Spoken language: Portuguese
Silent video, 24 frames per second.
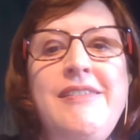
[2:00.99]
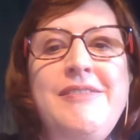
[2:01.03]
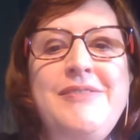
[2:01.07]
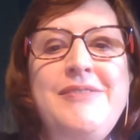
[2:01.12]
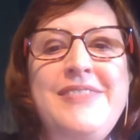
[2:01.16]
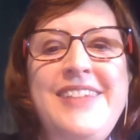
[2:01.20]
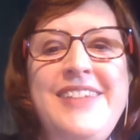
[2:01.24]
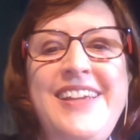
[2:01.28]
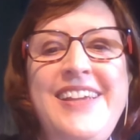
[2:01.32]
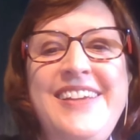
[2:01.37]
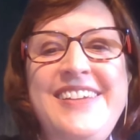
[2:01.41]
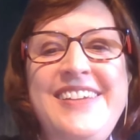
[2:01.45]

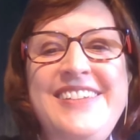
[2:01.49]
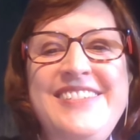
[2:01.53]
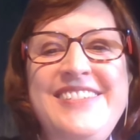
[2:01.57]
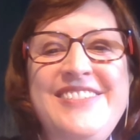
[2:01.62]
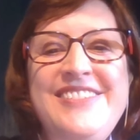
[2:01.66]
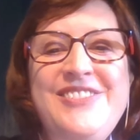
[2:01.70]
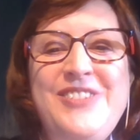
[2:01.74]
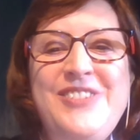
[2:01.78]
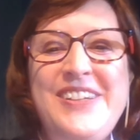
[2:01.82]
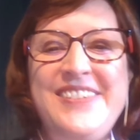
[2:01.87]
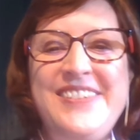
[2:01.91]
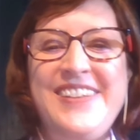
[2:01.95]
né, em
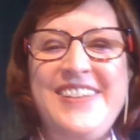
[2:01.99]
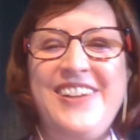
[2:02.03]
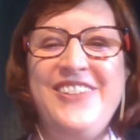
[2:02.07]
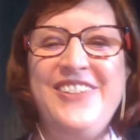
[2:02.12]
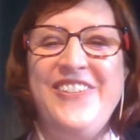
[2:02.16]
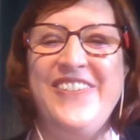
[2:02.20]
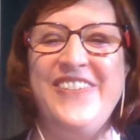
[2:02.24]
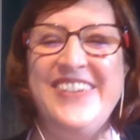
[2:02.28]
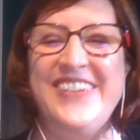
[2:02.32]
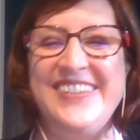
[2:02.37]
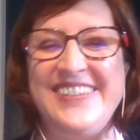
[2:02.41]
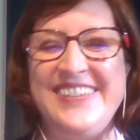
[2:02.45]
duas
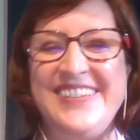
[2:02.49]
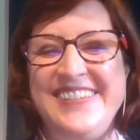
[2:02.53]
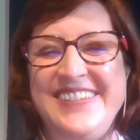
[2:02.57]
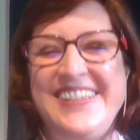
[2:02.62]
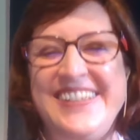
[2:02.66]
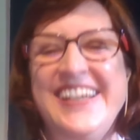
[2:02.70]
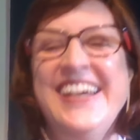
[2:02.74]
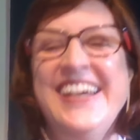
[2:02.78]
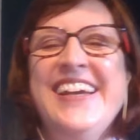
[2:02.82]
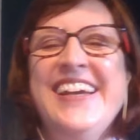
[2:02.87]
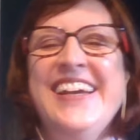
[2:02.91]
canoas, assim,